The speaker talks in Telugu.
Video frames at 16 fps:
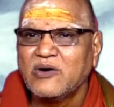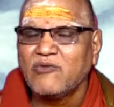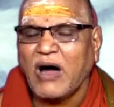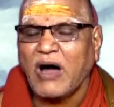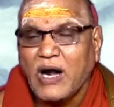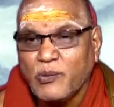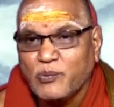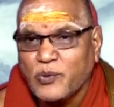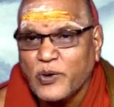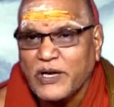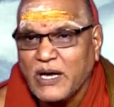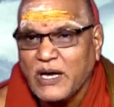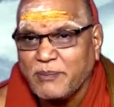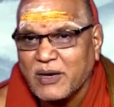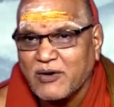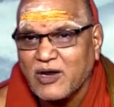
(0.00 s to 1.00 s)
వాళ్ళు
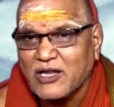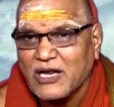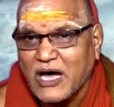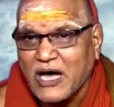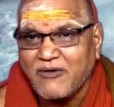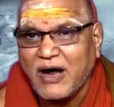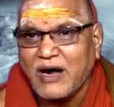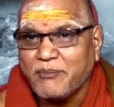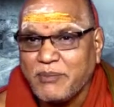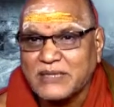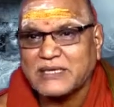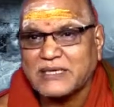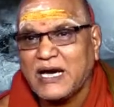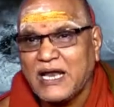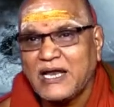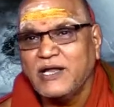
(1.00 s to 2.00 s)
పోయినా పర్వాలేదు నా వాళ్ళు
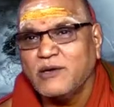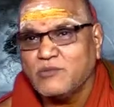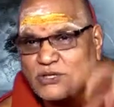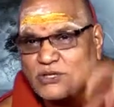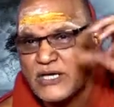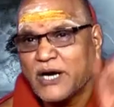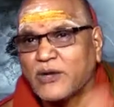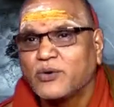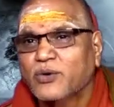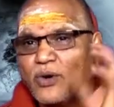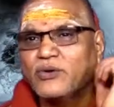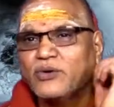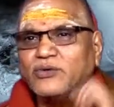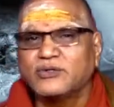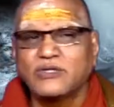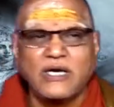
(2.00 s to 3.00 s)
బతకాలని ముసలాడు
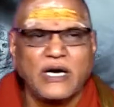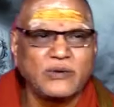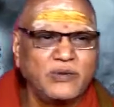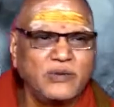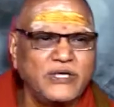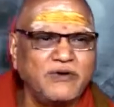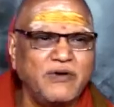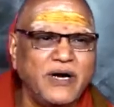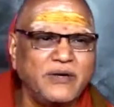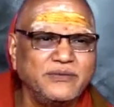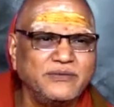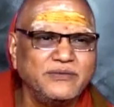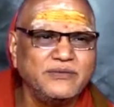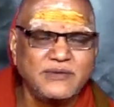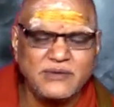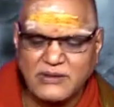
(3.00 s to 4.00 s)
కోరుకుంటున్నాడు గుడ్డివాడు
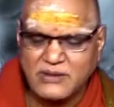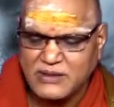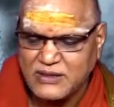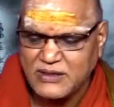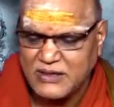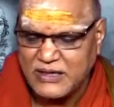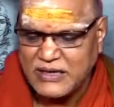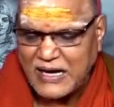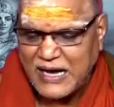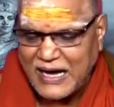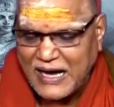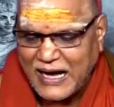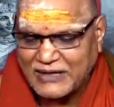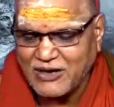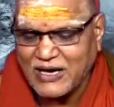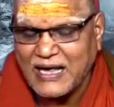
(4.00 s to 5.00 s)

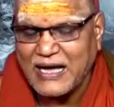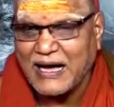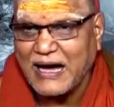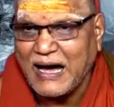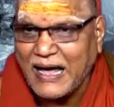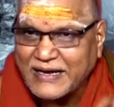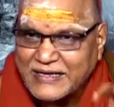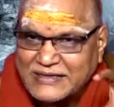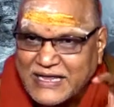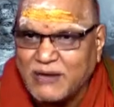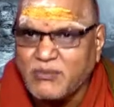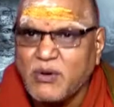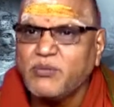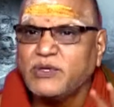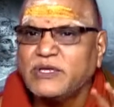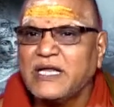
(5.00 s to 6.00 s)
అందులో ఆయనకి
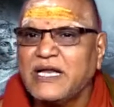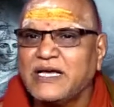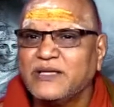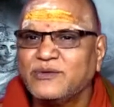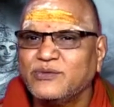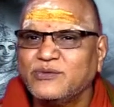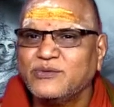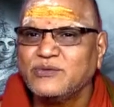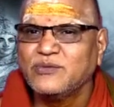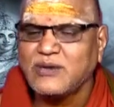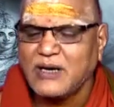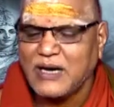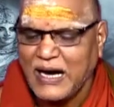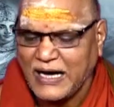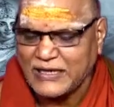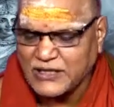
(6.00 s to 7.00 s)
ధర్మబుద్ధి లేదు
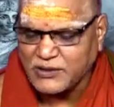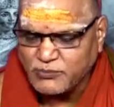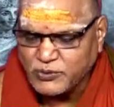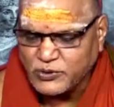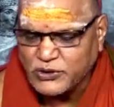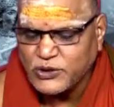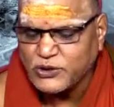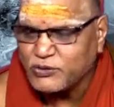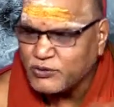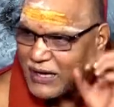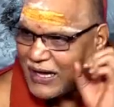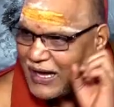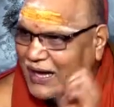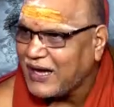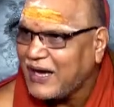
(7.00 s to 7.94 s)
అతని బుద్ధి కూడా